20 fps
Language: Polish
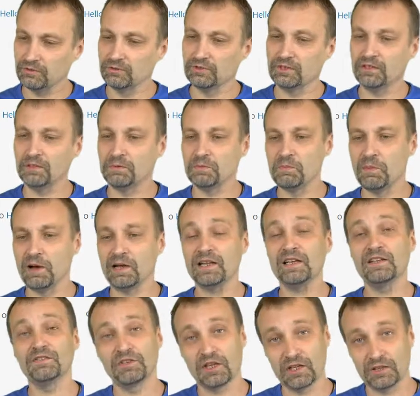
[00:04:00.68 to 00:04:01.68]
tutaj, gdyby
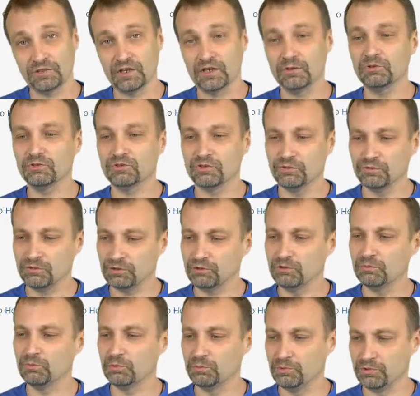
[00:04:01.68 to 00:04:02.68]
Marek wiedział, to
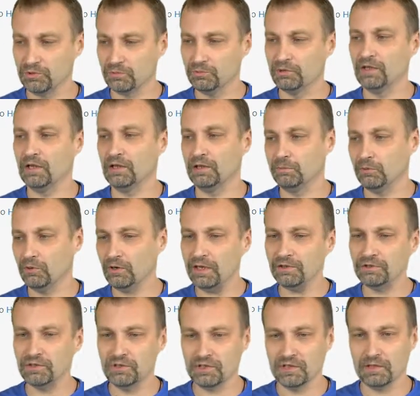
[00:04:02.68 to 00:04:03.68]
oczywiście mógłby sobie dalej
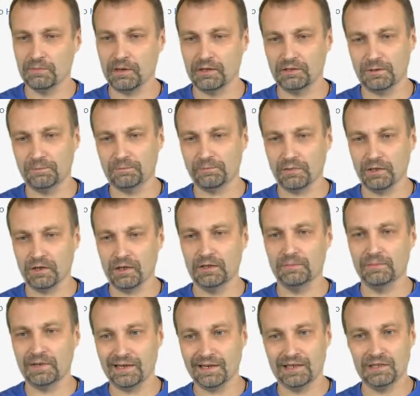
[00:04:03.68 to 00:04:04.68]
poradzić z tematem, no ale
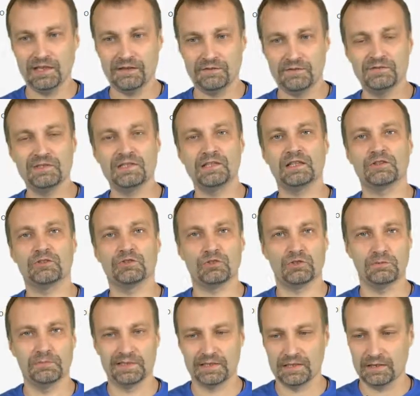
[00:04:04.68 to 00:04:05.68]
Marek nie wie, więc ja to
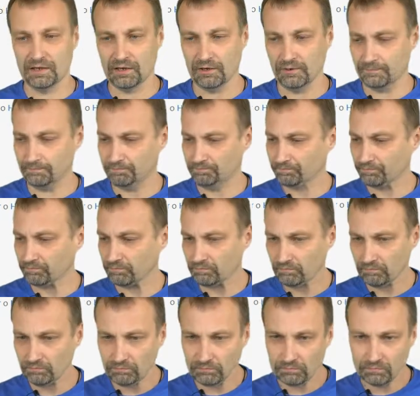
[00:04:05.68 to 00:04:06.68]
zrobię za niego.
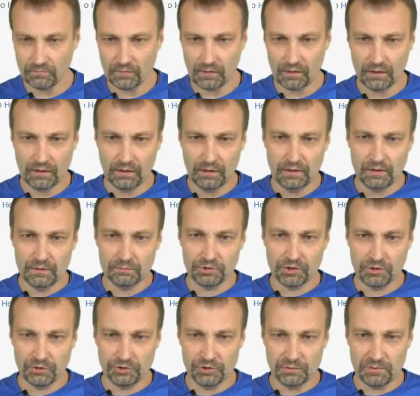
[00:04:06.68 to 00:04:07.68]

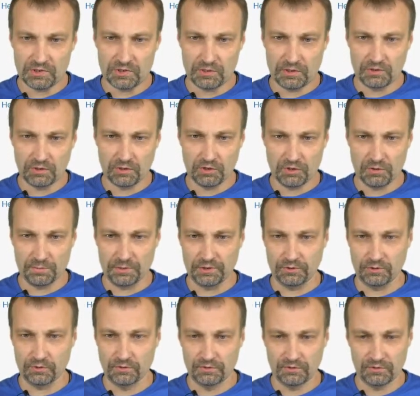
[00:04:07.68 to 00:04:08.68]
Przechodzimy sobie do
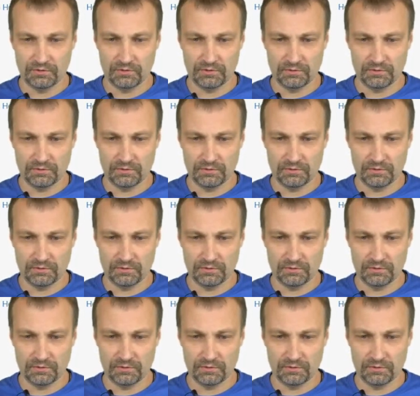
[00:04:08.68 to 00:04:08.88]
kokpitu,